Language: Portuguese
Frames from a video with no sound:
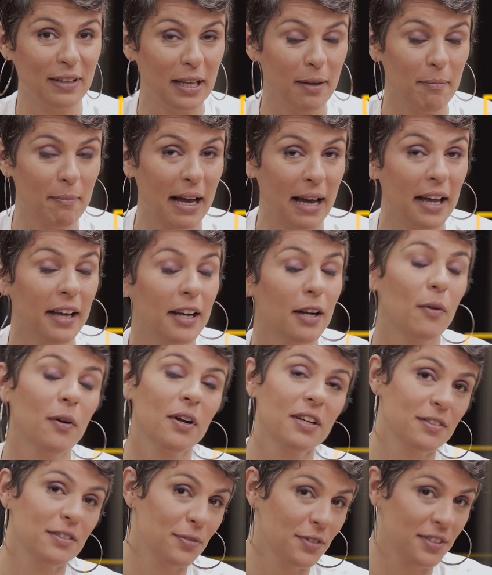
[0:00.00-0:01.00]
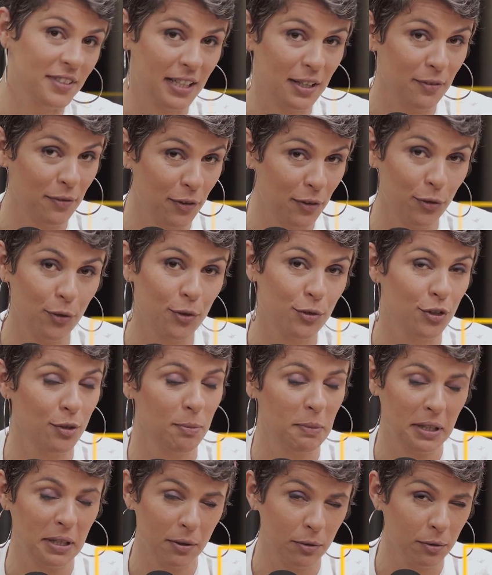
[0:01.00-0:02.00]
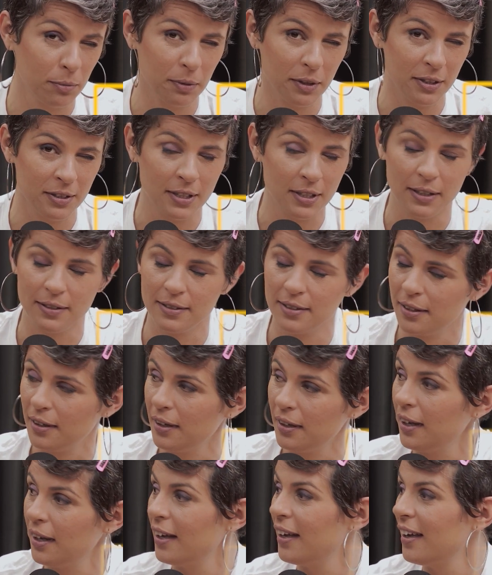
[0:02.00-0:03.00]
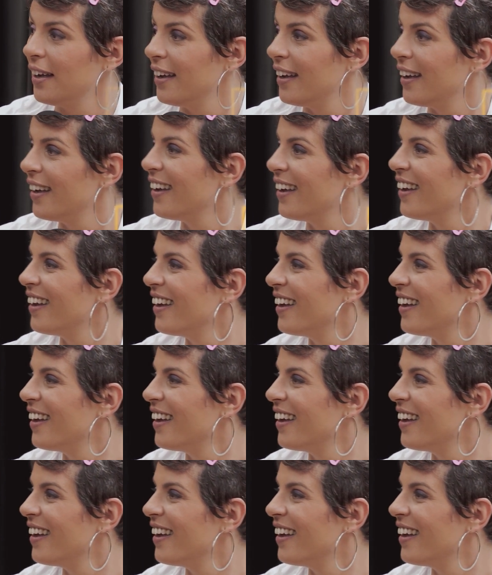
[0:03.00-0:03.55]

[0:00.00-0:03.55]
Evelyn Maier. Agora, se você é defensor de gemidão, não precisa. É verdade.